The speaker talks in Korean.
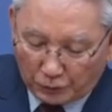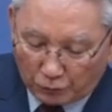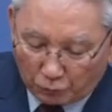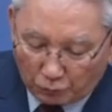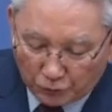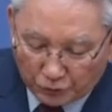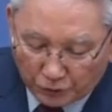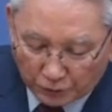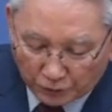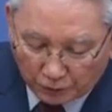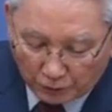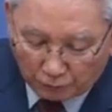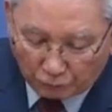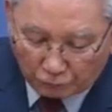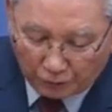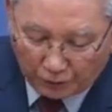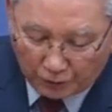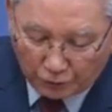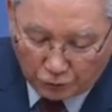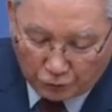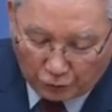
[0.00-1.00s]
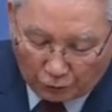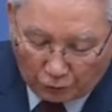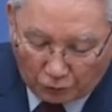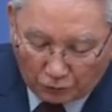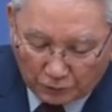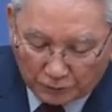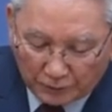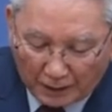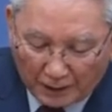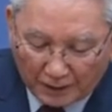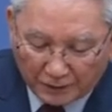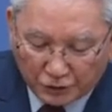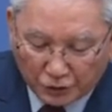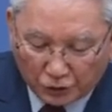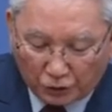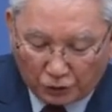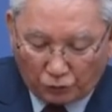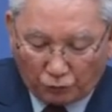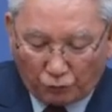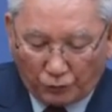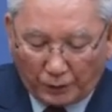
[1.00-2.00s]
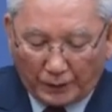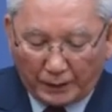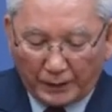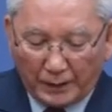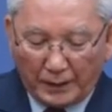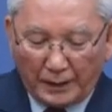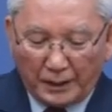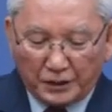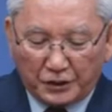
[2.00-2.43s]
입고 오셔서 우리 죄를 사하시기 위해